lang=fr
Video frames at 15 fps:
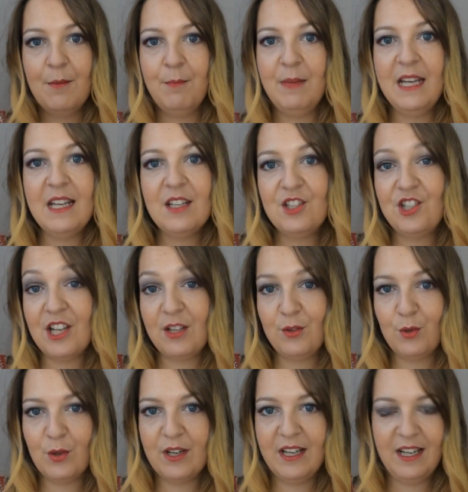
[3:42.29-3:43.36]
Mais
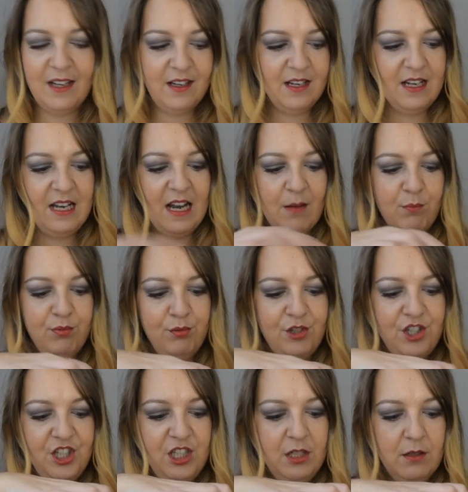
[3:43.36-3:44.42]
j'adorais la
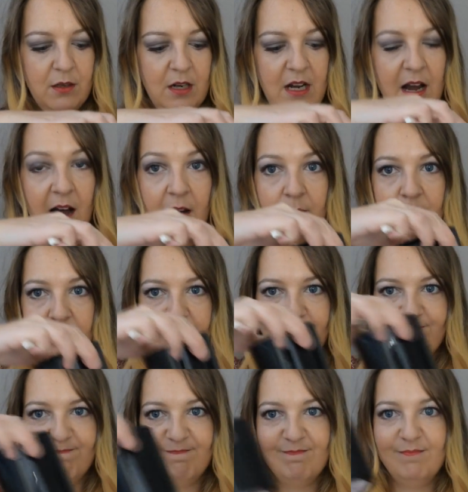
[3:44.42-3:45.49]
bougie là,
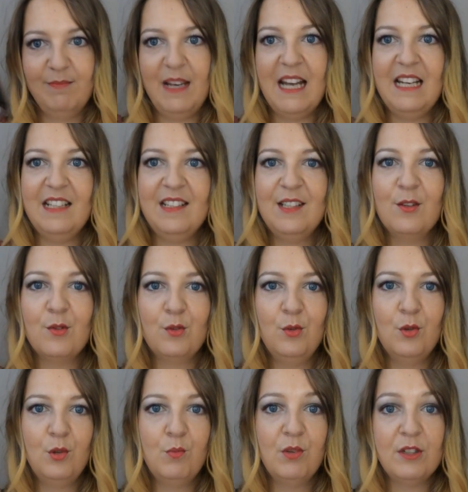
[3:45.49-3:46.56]
mais elle était dans
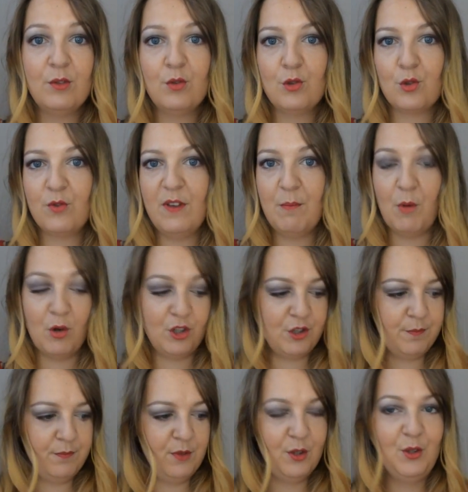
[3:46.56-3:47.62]
une autre boîte que je trouvais
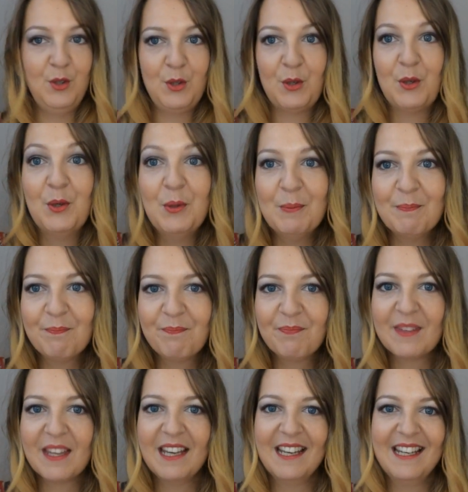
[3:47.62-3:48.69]
moche. Du coup,
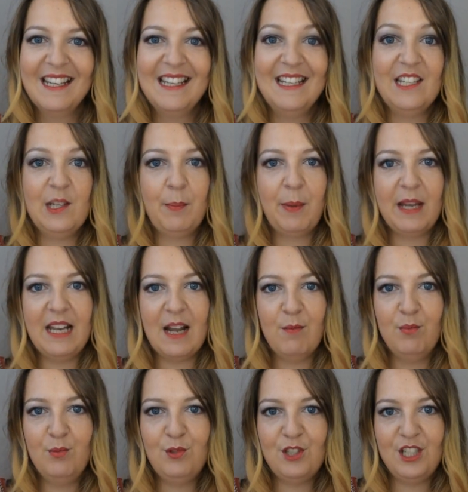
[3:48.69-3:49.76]
j'ai pris la
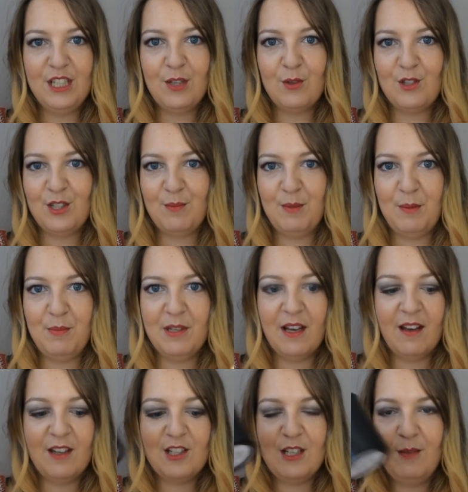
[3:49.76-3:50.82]
bougie que j'aimais
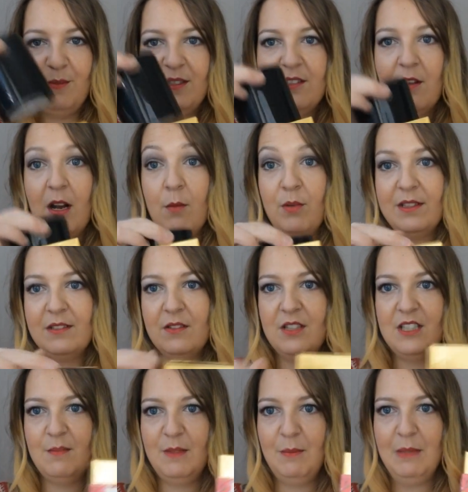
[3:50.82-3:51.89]
bien et je l'ai mise dans la boîte que
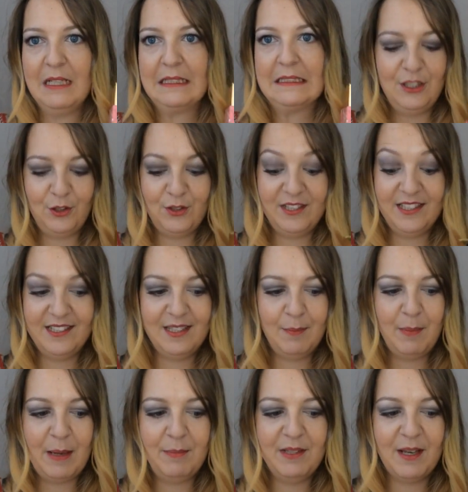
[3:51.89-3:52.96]
j'aimais bien. Je sais, c'est
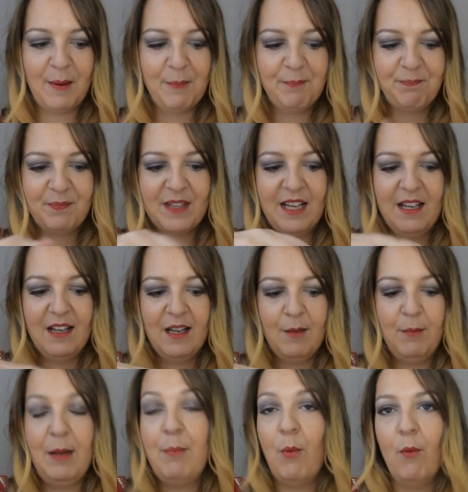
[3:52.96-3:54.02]
pas bien.
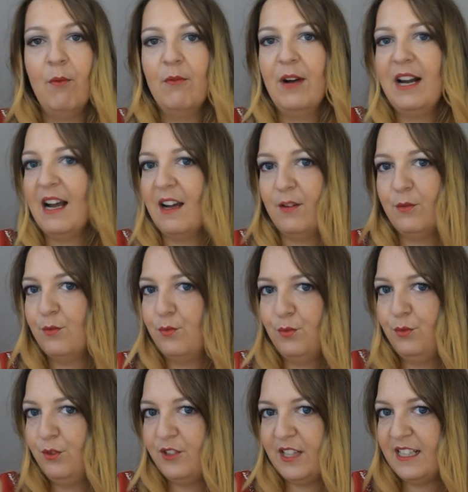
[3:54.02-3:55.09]
Mais bon, voilà,
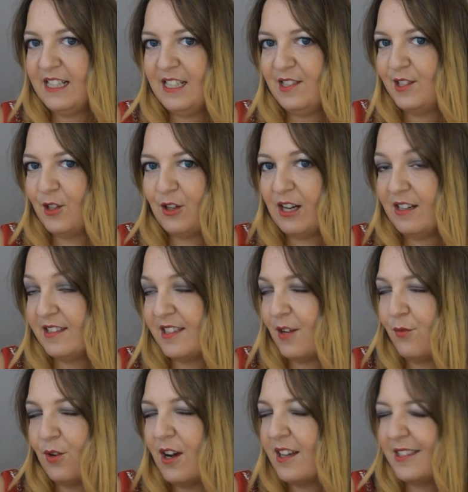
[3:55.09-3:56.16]
vous êtes les seuls à le
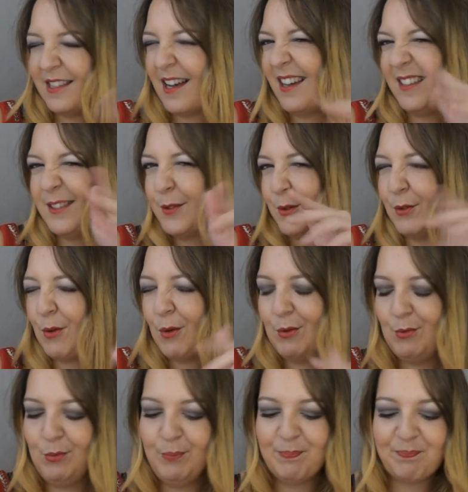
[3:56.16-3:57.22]
savoir, ça reste entre
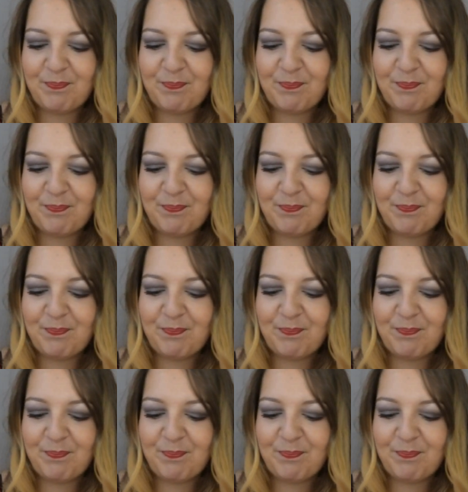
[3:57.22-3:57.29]
nous.